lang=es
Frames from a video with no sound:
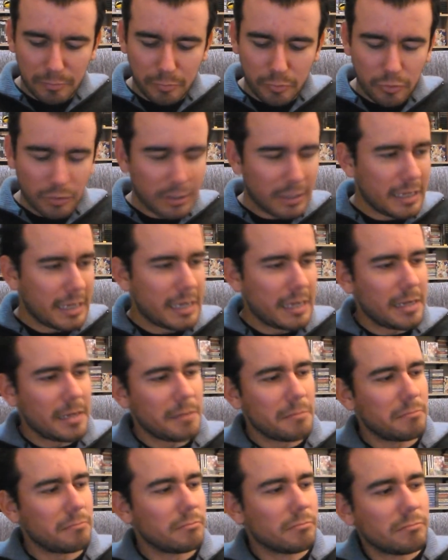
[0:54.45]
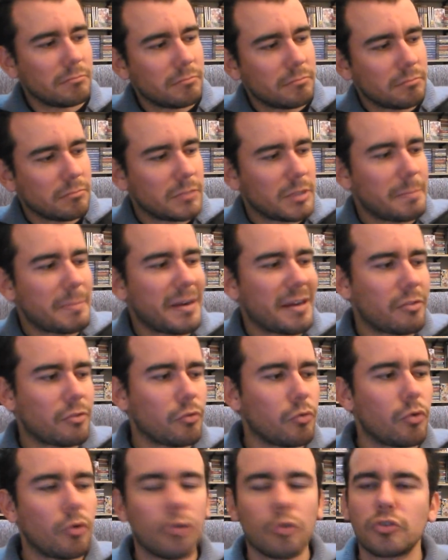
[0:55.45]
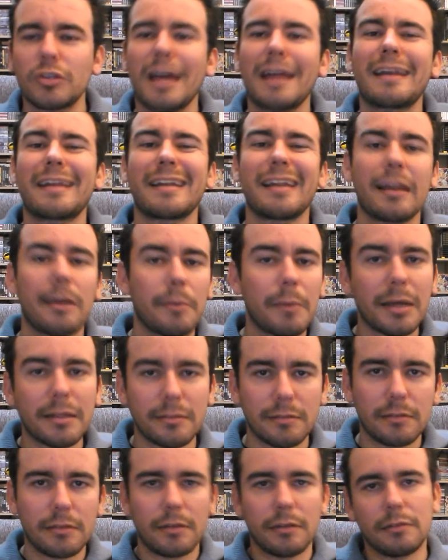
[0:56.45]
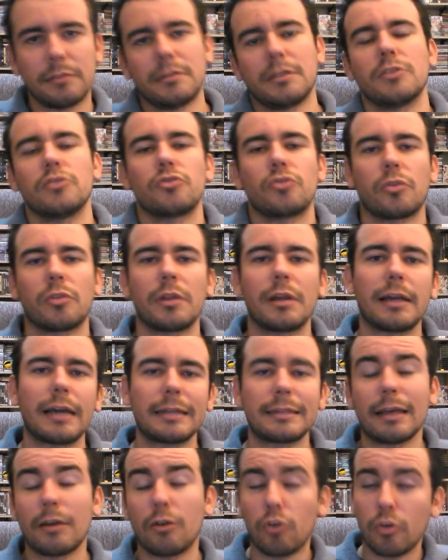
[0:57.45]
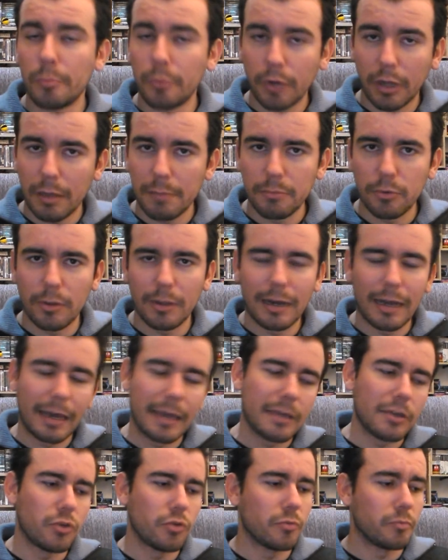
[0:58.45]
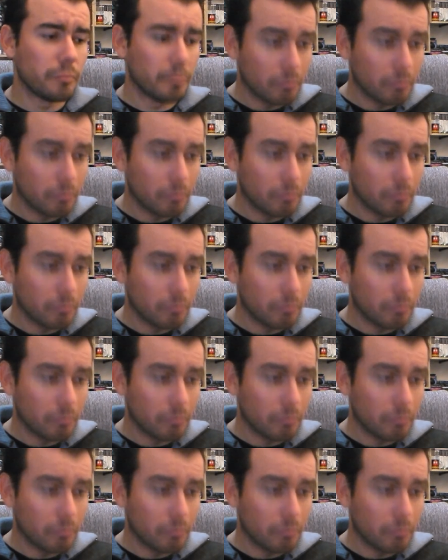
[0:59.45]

¿Por qué te parece un juego tan relevante dentro del catálogo, por ejemplo, de la GameCube?